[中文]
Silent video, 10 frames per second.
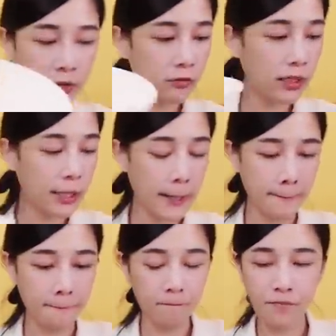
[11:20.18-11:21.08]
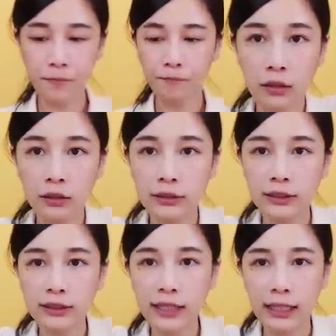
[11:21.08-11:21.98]
吃完了，
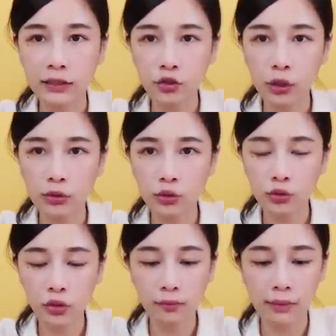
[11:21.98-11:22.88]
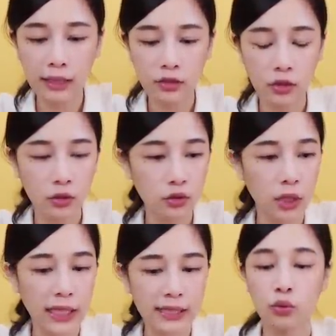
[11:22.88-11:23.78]
接下来是传说中的满周
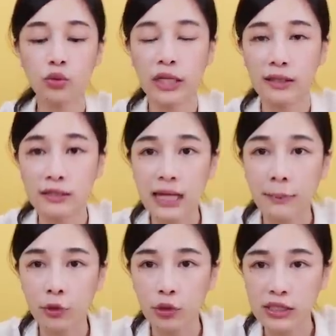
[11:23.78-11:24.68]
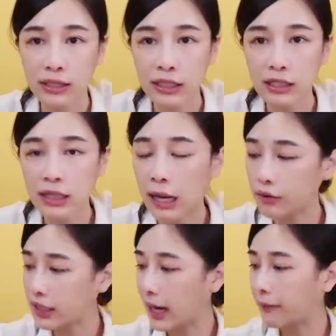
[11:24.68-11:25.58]
岁。我点的是他们推荐的樱桃
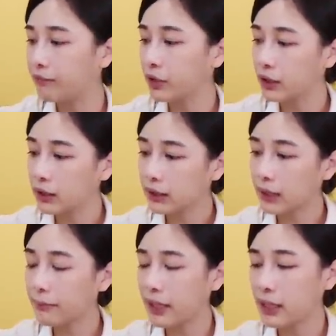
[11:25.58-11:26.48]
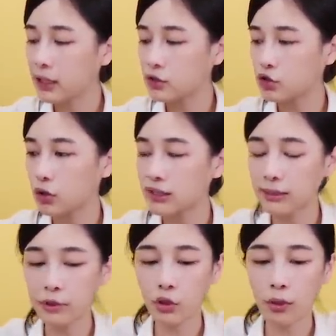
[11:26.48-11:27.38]
鸭，它每一个抓
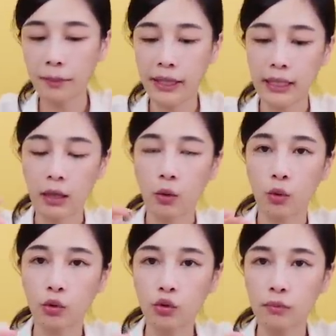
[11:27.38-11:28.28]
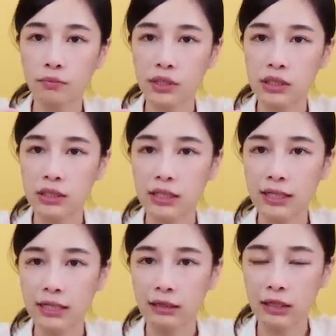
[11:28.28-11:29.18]
上面都会配一个馄饨皮碟
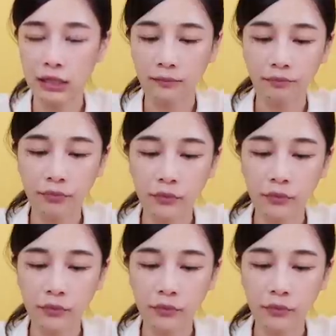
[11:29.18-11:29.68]
领定。